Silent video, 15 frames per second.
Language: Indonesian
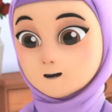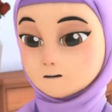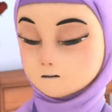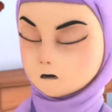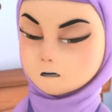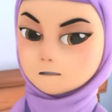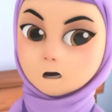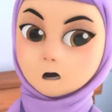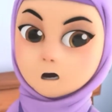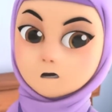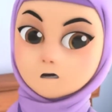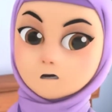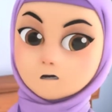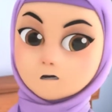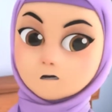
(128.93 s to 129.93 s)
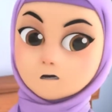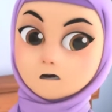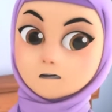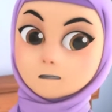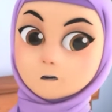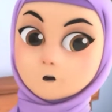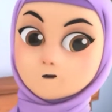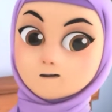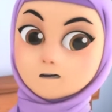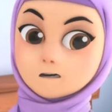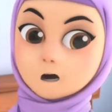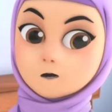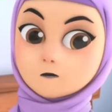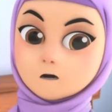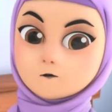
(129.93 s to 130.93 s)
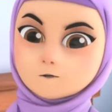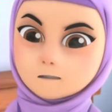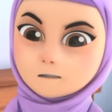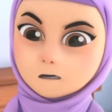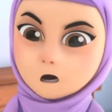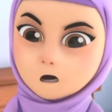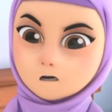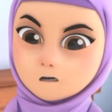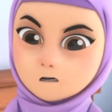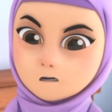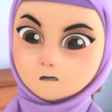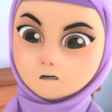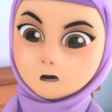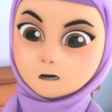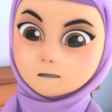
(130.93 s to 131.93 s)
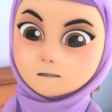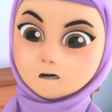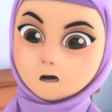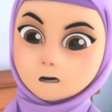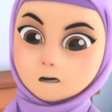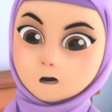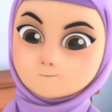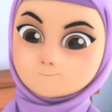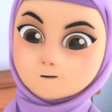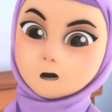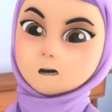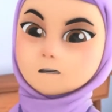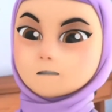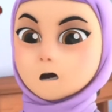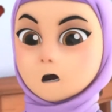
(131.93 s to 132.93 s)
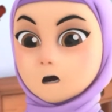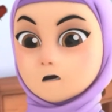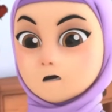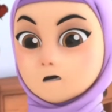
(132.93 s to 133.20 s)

Gak ada. Yang di tokinya udah rusak. Antenanya patah.